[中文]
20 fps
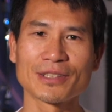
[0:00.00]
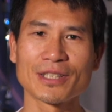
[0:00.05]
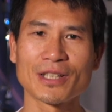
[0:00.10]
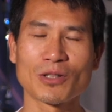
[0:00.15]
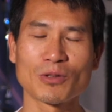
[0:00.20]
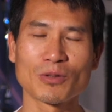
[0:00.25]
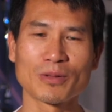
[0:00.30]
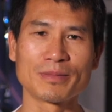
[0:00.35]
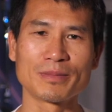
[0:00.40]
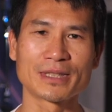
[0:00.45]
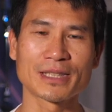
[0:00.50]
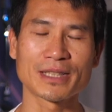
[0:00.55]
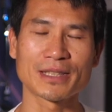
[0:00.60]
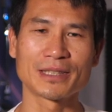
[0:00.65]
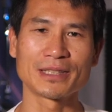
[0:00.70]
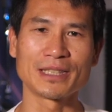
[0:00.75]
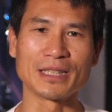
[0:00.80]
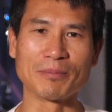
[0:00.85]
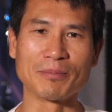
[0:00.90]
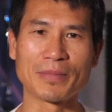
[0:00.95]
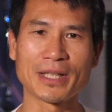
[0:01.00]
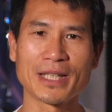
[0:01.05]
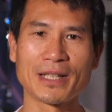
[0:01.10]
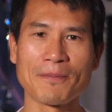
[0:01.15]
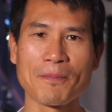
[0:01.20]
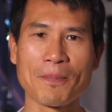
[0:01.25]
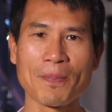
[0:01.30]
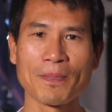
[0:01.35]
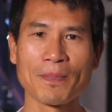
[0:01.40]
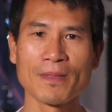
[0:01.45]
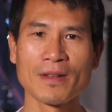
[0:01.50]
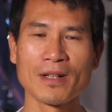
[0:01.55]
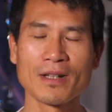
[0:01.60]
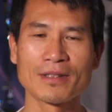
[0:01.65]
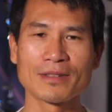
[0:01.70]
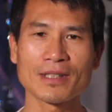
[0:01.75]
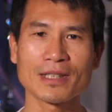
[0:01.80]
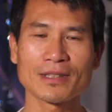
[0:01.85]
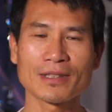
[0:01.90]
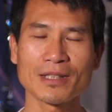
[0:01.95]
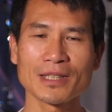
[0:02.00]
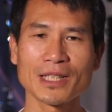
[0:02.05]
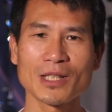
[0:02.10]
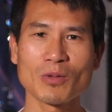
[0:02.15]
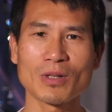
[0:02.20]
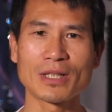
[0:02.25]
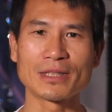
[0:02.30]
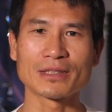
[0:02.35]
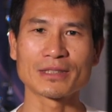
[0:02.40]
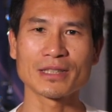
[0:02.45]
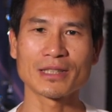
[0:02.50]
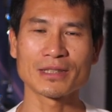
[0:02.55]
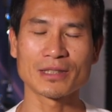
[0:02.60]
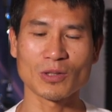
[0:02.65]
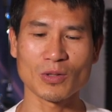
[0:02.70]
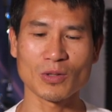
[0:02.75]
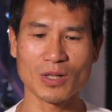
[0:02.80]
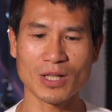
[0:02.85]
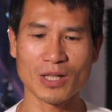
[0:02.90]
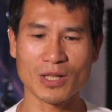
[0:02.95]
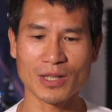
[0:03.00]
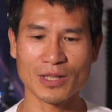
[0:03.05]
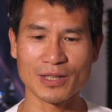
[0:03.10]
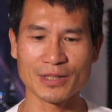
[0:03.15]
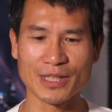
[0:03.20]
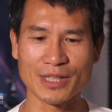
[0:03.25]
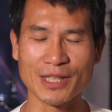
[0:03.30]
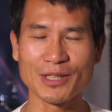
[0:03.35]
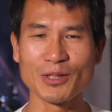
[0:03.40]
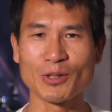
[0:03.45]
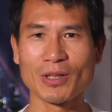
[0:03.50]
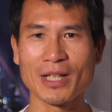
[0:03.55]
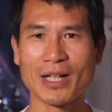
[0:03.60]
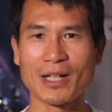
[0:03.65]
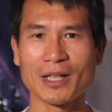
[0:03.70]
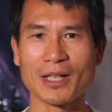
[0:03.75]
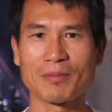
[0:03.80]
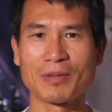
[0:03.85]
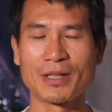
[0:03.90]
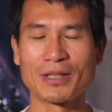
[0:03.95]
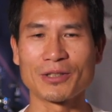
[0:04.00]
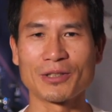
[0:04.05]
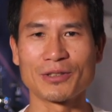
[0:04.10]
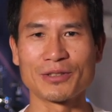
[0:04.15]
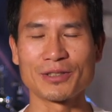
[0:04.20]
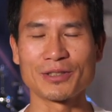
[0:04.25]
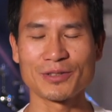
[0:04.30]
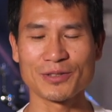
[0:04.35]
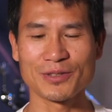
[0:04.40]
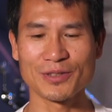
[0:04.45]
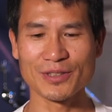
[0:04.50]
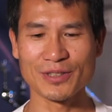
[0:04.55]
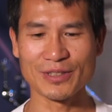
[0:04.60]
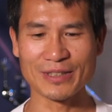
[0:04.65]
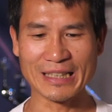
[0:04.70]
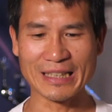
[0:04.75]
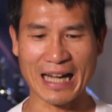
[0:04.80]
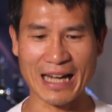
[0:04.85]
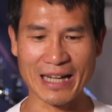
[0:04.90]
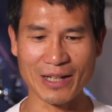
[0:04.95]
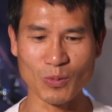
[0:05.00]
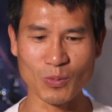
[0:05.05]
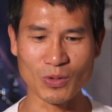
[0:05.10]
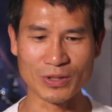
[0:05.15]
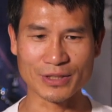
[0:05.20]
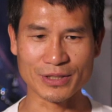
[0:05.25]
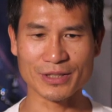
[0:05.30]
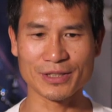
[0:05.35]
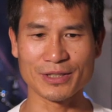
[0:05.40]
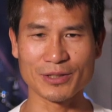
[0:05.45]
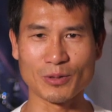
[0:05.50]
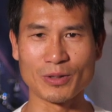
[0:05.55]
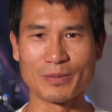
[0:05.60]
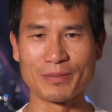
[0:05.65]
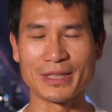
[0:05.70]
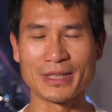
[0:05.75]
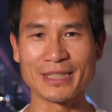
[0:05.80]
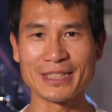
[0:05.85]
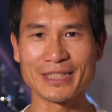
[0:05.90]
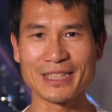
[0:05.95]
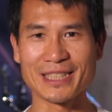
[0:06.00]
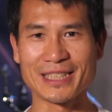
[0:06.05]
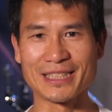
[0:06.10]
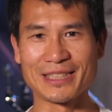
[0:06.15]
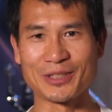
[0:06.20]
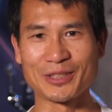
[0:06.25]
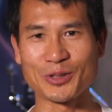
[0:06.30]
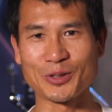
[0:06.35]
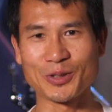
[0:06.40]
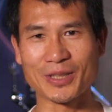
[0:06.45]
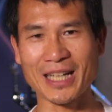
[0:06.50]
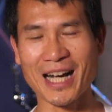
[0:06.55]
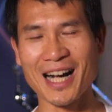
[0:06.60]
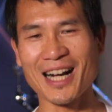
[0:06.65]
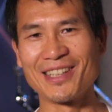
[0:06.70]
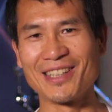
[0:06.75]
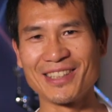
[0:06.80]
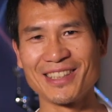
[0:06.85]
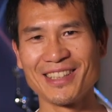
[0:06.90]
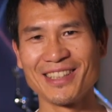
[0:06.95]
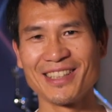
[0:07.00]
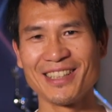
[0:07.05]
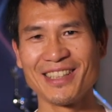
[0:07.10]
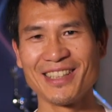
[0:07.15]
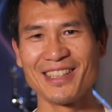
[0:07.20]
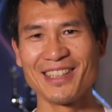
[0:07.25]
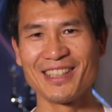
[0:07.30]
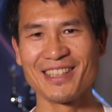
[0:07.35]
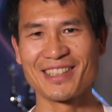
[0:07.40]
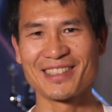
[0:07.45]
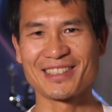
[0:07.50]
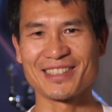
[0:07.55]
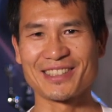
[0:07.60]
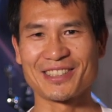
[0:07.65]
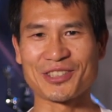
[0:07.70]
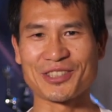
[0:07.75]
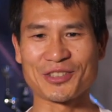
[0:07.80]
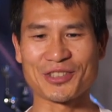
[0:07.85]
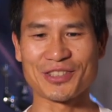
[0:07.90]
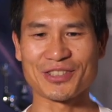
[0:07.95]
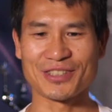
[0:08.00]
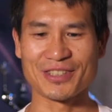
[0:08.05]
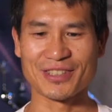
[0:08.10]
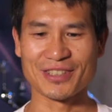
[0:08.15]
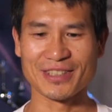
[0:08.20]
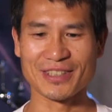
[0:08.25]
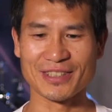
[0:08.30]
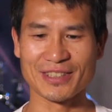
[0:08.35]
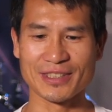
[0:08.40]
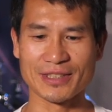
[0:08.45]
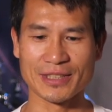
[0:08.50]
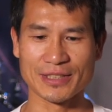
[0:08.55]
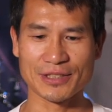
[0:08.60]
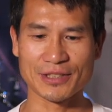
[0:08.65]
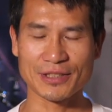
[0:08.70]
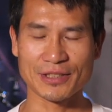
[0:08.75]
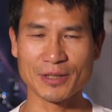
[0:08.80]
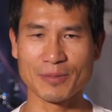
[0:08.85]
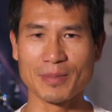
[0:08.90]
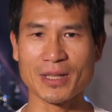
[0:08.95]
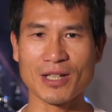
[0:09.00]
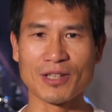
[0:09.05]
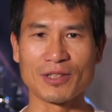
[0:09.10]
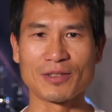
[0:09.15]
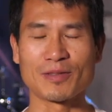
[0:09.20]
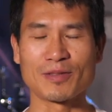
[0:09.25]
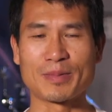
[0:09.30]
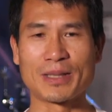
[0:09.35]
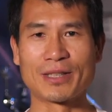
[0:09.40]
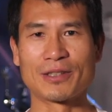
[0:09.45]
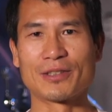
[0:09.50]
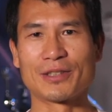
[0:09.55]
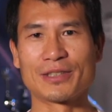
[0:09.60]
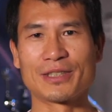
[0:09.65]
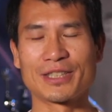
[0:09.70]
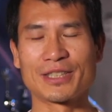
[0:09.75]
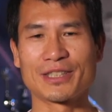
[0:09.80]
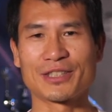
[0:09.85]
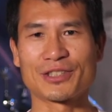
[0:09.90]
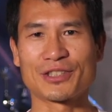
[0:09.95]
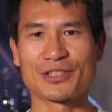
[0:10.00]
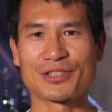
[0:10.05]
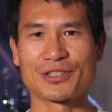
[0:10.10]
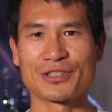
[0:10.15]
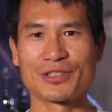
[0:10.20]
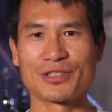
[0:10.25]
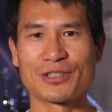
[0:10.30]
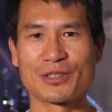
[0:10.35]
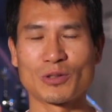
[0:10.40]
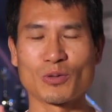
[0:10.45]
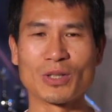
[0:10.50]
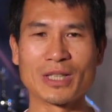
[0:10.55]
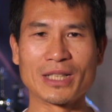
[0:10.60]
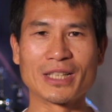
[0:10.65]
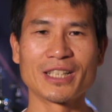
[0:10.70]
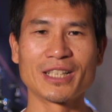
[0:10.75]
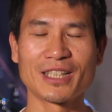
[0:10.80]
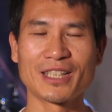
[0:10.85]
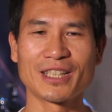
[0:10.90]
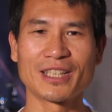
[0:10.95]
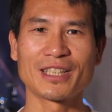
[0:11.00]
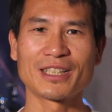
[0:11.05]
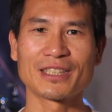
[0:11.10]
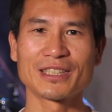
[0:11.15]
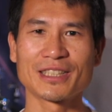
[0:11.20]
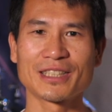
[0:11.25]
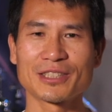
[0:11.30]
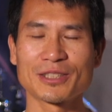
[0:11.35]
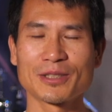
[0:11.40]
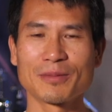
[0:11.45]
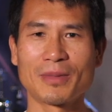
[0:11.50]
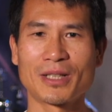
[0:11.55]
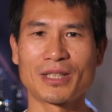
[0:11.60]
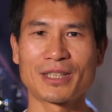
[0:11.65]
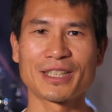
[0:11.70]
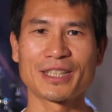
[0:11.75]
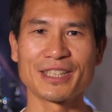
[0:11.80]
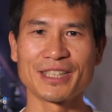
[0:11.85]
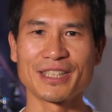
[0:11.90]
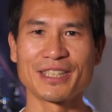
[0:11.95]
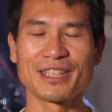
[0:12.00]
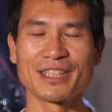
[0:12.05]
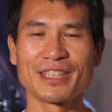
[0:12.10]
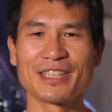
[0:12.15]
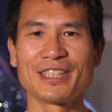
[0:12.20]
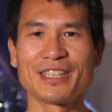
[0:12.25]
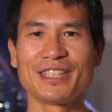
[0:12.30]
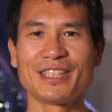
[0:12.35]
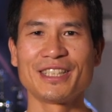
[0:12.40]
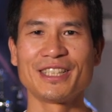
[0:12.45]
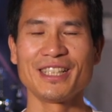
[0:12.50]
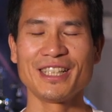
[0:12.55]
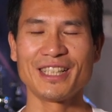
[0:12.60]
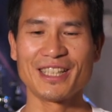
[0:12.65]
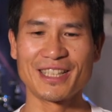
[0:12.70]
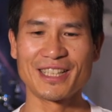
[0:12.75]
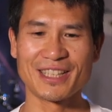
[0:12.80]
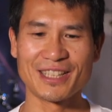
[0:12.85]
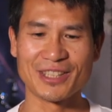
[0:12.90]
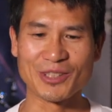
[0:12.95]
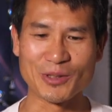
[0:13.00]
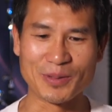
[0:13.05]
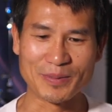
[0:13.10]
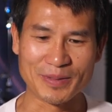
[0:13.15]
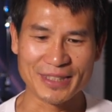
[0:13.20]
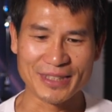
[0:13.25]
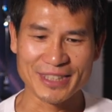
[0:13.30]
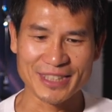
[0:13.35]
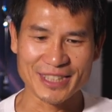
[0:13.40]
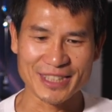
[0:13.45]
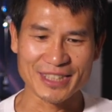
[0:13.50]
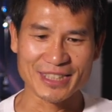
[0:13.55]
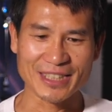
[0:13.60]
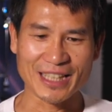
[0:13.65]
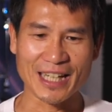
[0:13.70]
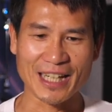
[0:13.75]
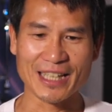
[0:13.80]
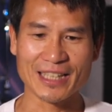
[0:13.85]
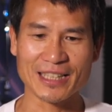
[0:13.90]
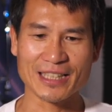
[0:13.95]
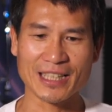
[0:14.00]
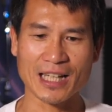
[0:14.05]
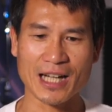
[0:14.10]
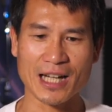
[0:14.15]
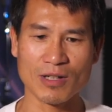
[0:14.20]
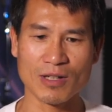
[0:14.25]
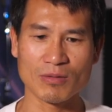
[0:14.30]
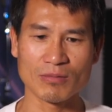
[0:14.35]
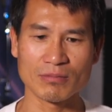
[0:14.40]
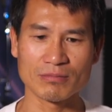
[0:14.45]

到我们这个影片。那当天晚上的话，也有2个朋友来我这，我们一起去看，就是也是特别好的朋友，一个是滚哥，一个是 Mardy， 我们一起来看。